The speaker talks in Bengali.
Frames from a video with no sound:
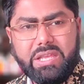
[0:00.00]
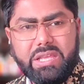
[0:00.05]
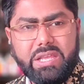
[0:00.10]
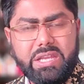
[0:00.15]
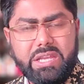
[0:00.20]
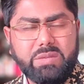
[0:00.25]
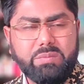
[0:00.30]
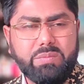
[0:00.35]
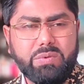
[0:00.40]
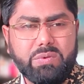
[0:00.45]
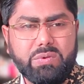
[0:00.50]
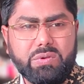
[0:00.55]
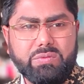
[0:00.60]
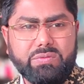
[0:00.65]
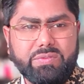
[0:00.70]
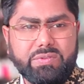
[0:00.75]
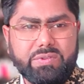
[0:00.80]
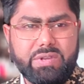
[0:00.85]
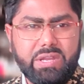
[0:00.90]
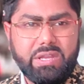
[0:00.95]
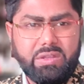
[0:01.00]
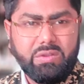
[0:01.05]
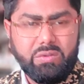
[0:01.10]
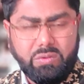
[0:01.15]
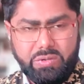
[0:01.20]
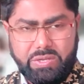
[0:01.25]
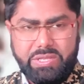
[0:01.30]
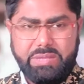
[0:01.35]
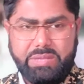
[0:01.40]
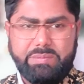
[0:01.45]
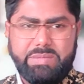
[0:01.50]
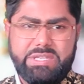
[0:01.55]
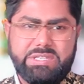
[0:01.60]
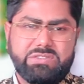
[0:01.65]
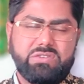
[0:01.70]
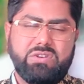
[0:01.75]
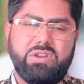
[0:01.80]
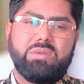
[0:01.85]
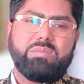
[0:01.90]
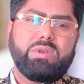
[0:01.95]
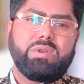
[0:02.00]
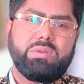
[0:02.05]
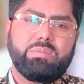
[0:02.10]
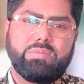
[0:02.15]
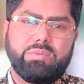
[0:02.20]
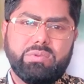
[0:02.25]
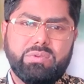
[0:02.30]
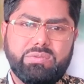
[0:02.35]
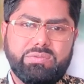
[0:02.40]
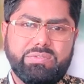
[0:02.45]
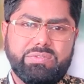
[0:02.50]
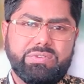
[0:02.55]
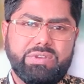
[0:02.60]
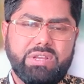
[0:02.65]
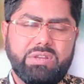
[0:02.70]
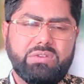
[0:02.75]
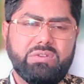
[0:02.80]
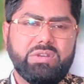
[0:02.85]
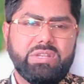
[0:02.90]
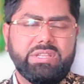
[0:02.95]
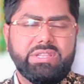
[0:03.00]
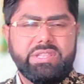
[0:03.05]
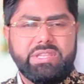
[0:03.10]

এটি পনেরো ফুটা করে মিক্সড করার পরে পনেরো ফুটা করে